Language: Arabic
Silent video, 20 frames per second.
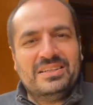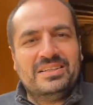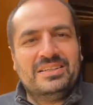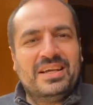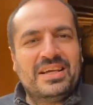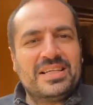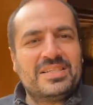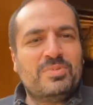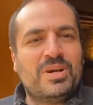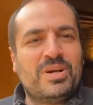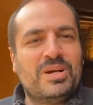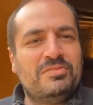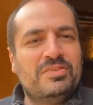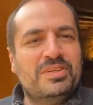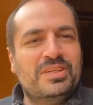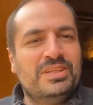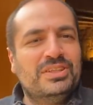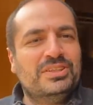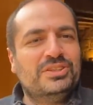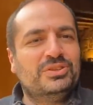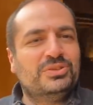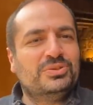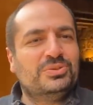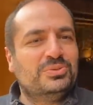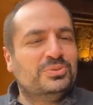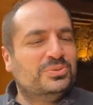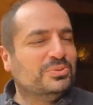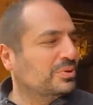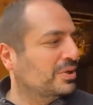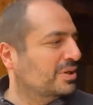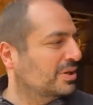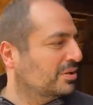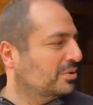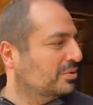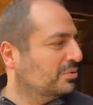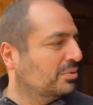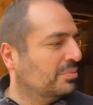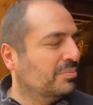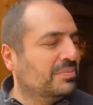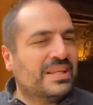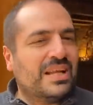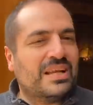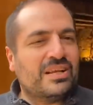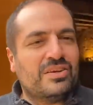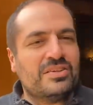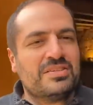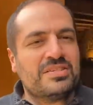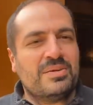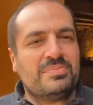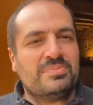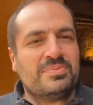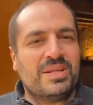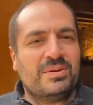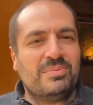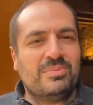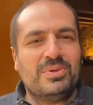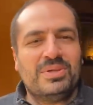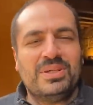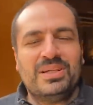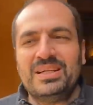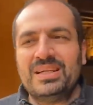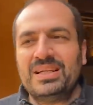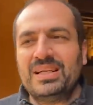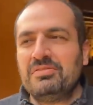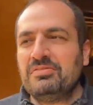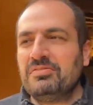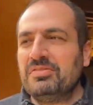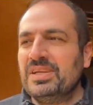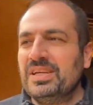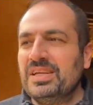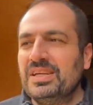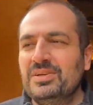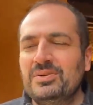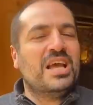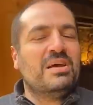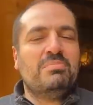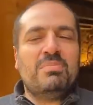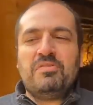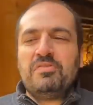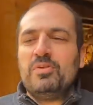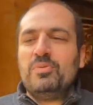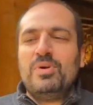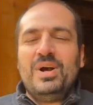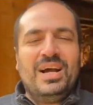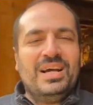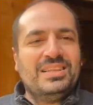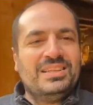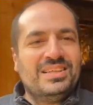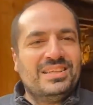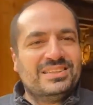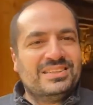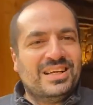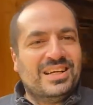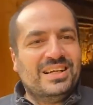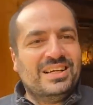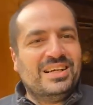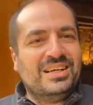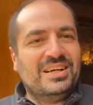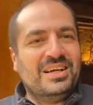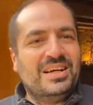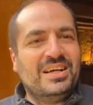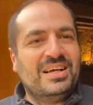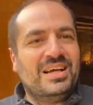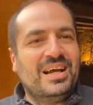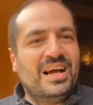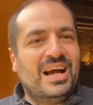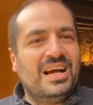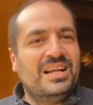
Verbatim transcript: دايسبورا فيليج وعملنا الكونسبت تبعه للكافيه ما في واحد يقطع آه،